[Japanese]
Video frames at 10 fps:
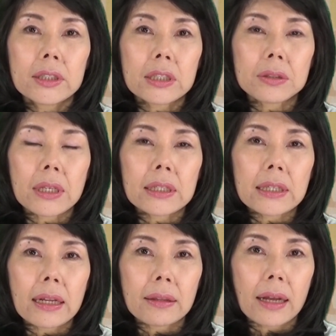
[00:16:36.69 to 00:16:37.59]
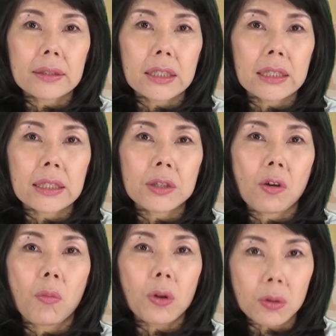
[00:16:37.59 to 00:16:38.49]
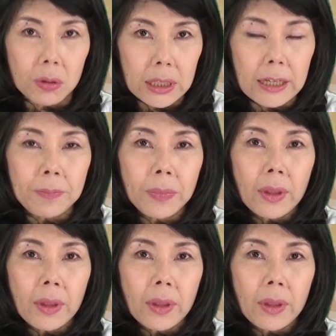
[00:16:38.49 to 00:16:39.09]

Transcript: 蓄積された知識をもとに